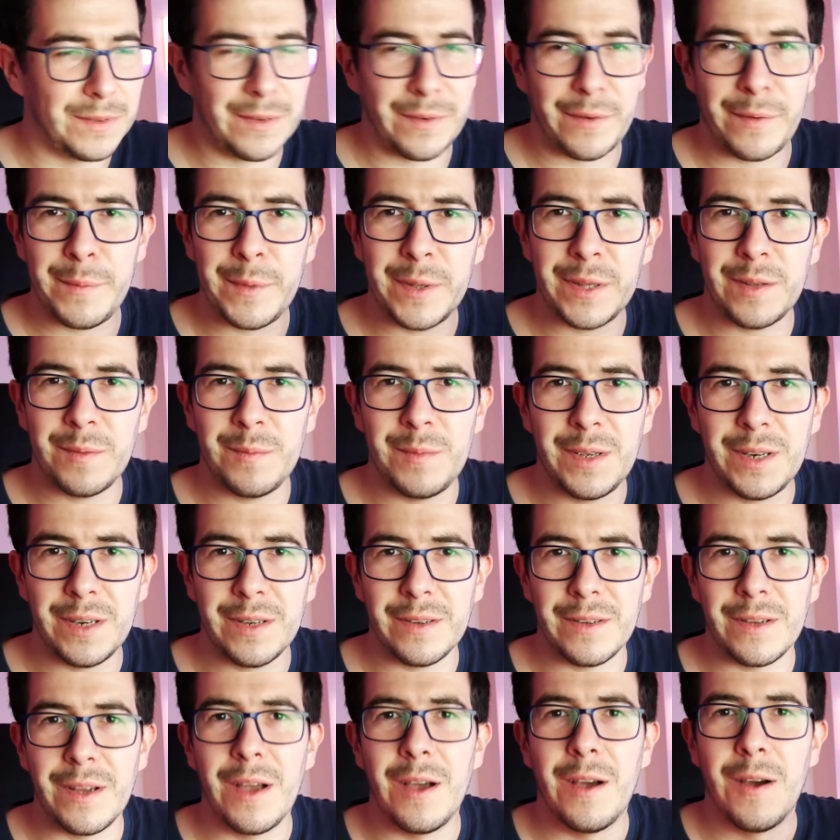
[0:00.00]
в современном
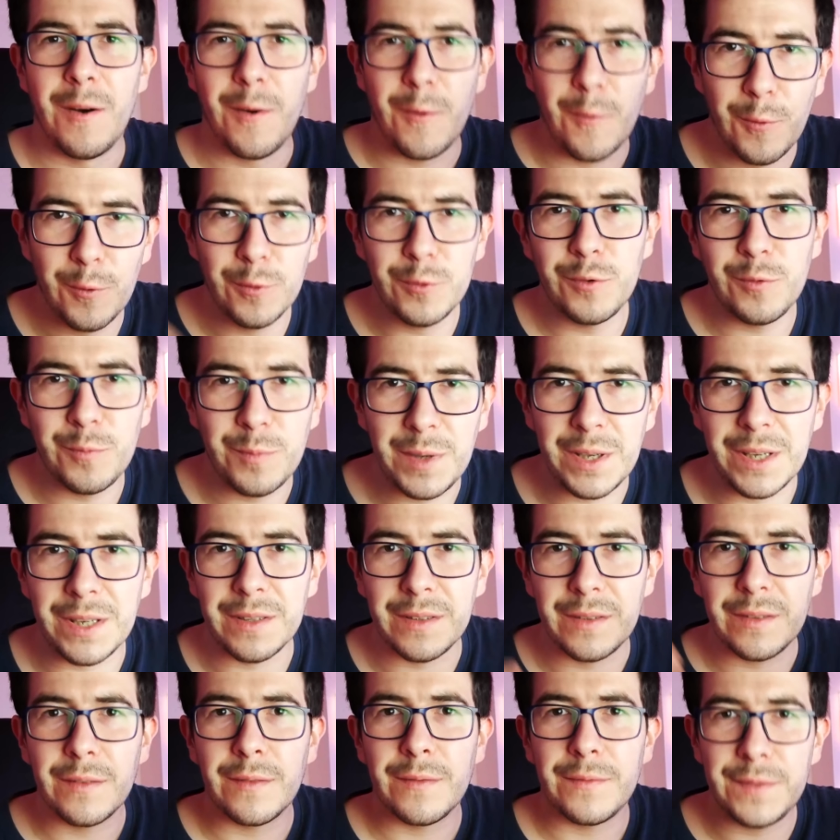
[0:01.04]
мире, он
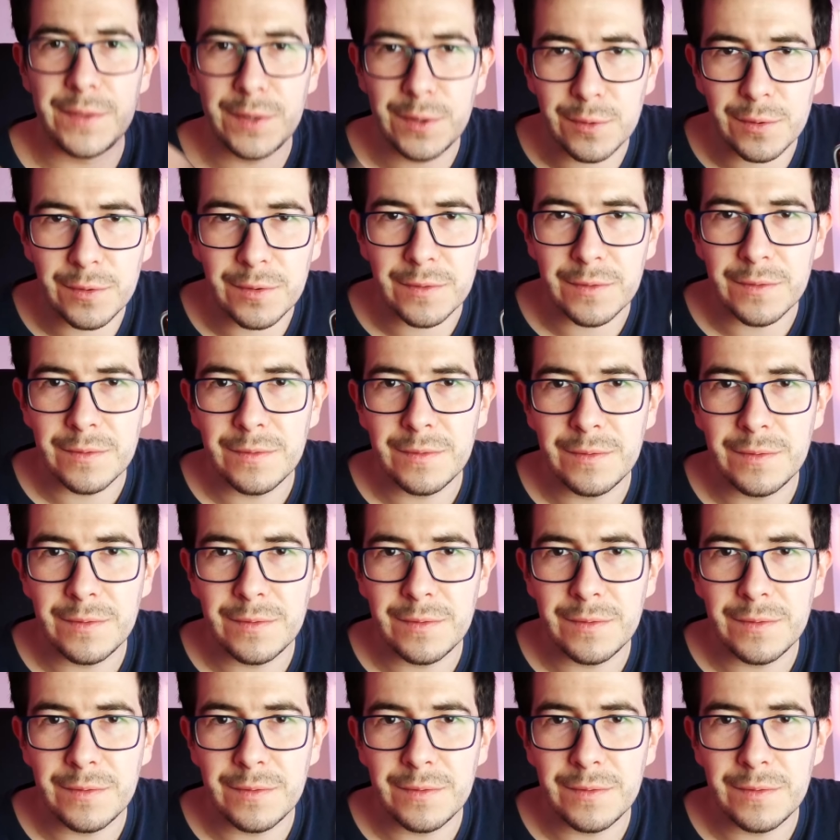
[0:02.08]
умеет все.